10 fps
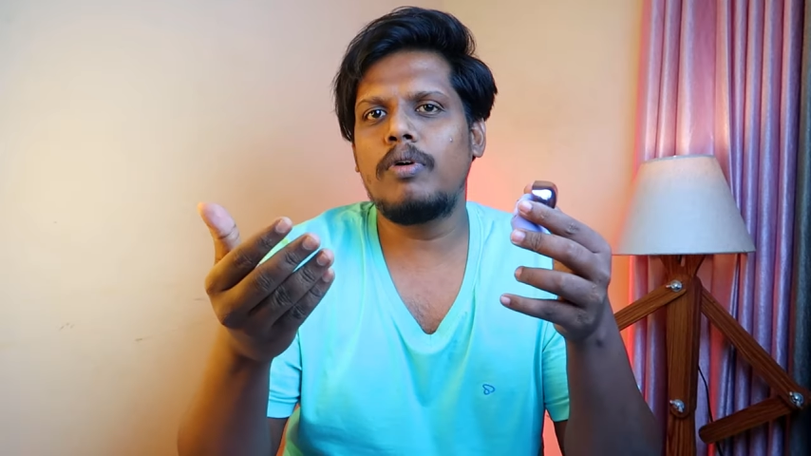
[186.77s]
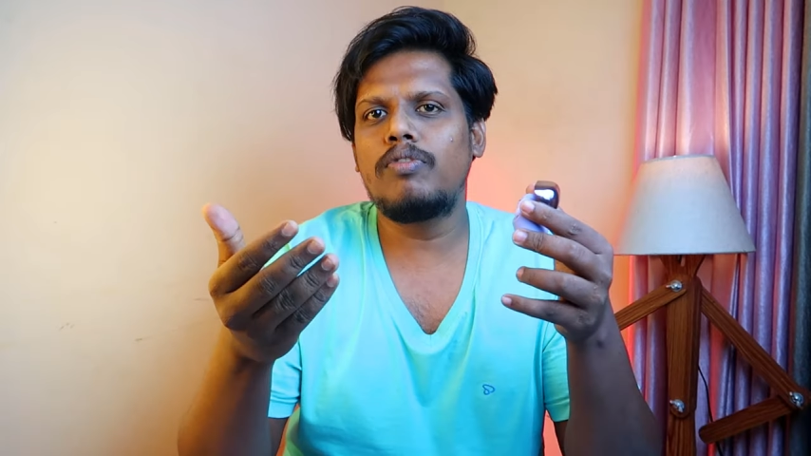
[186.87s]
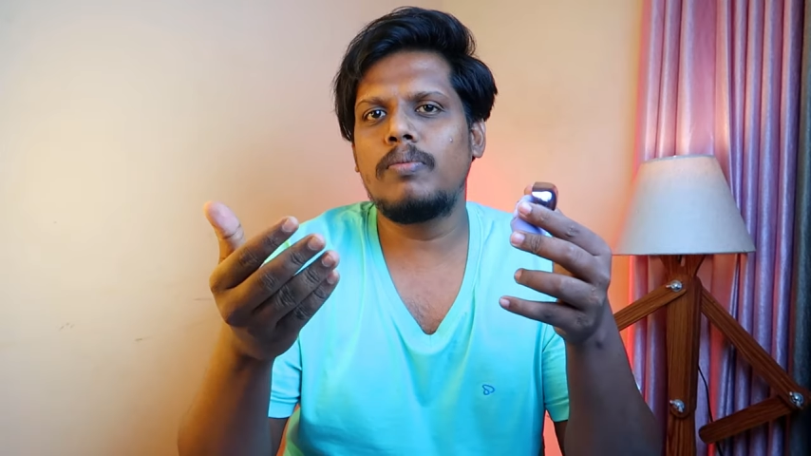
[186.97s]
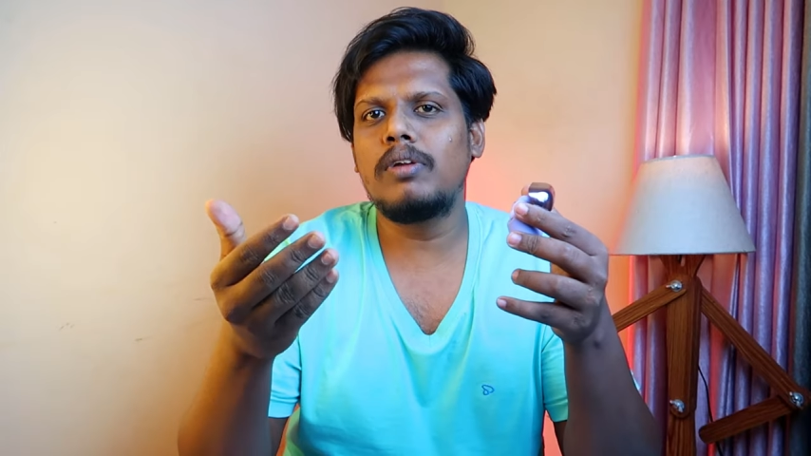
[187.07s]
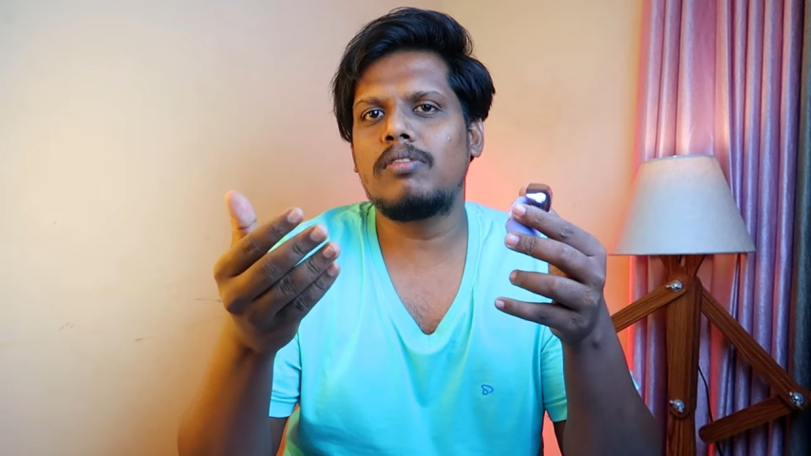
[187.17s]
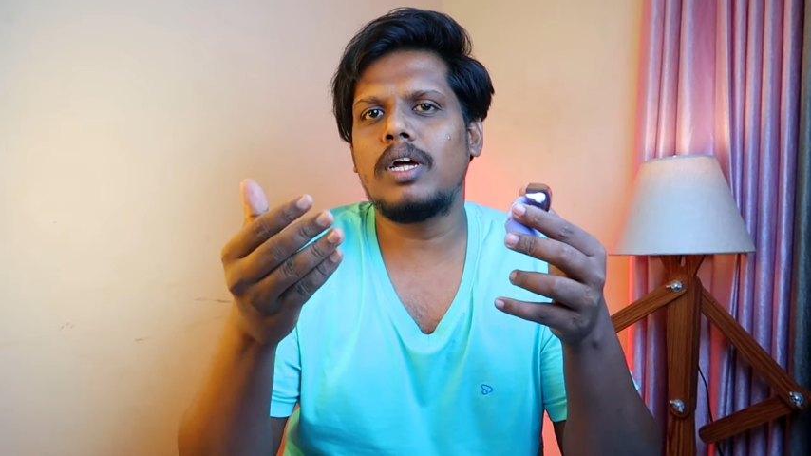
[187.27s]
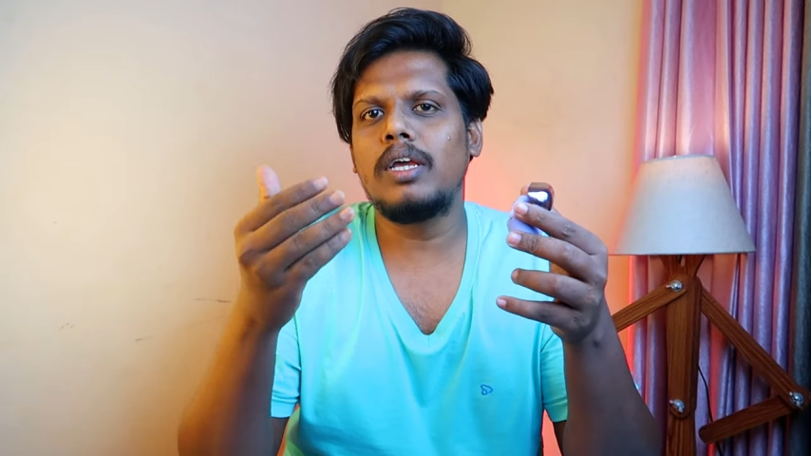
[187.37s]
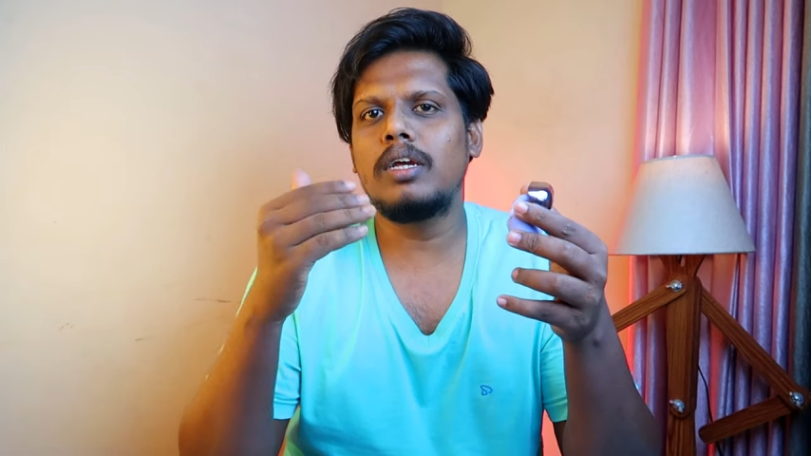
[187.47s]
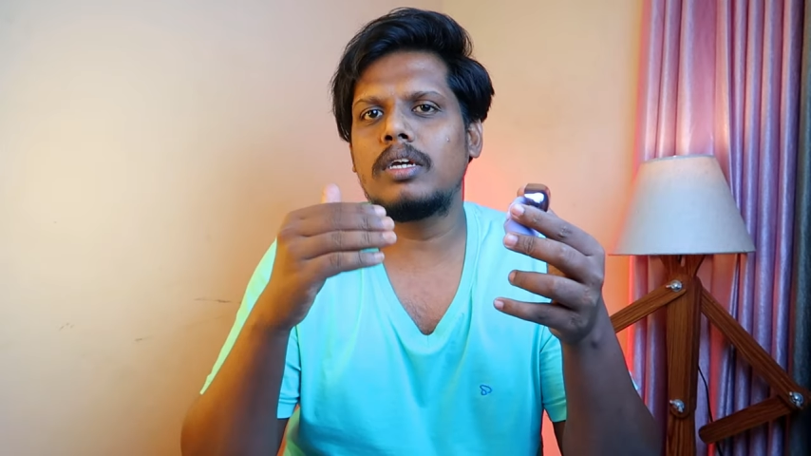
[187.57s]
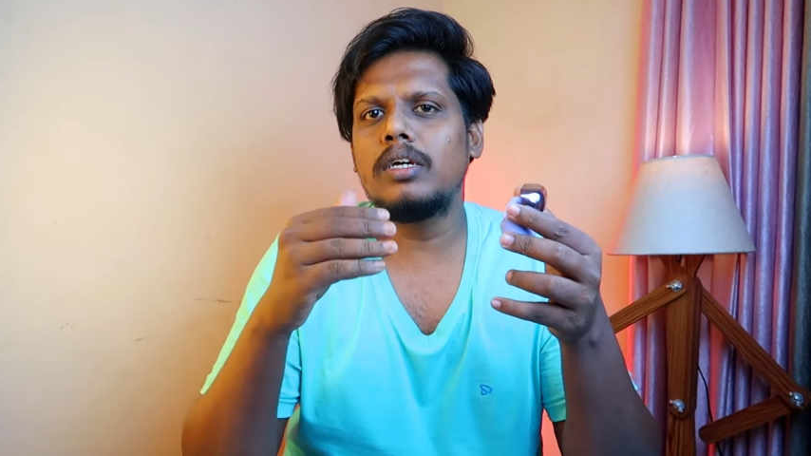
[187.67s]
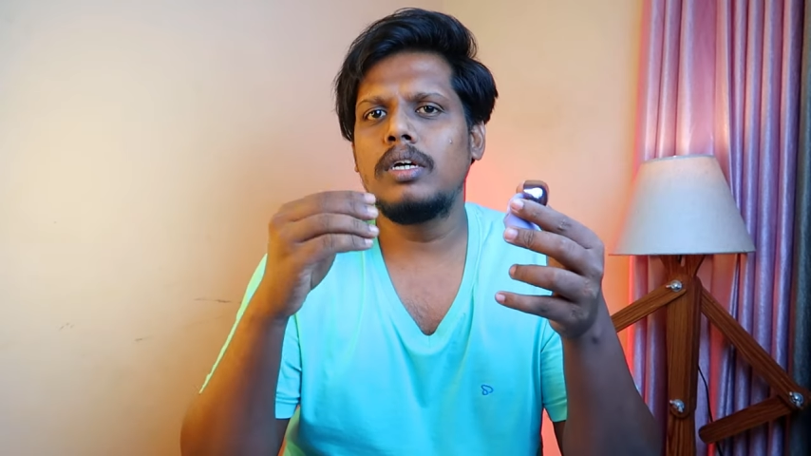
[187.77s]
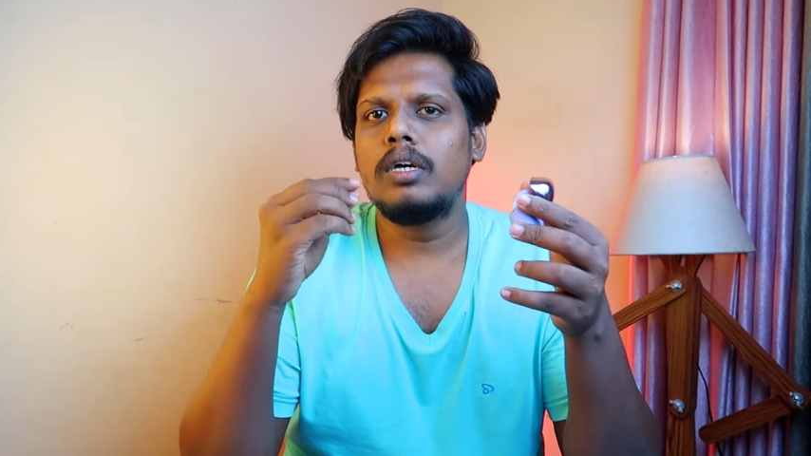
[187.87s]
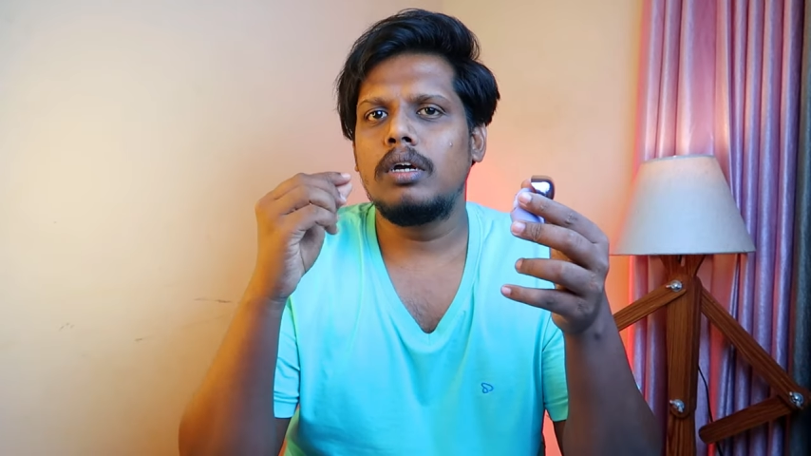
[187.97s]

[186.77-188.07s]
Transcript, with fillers: ஒரு பர்ஃபார்மன்ஸ் தான் இருக்குது